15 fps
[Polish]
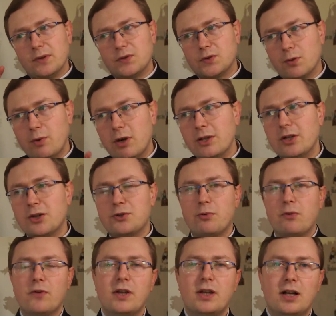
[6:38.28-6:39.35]
skłania
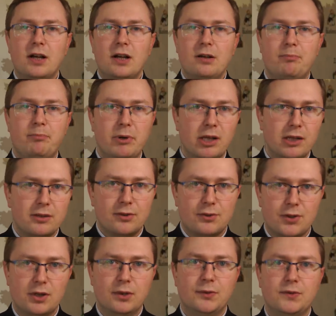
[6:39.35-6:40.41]
człowieka bardzo
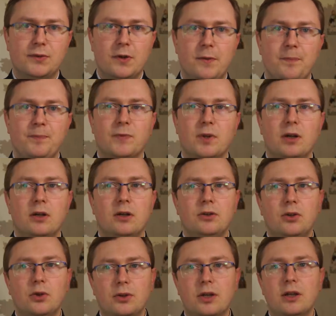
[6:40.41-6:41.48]
często e,
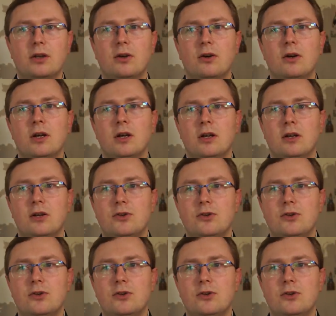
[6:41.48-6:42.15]
do tego,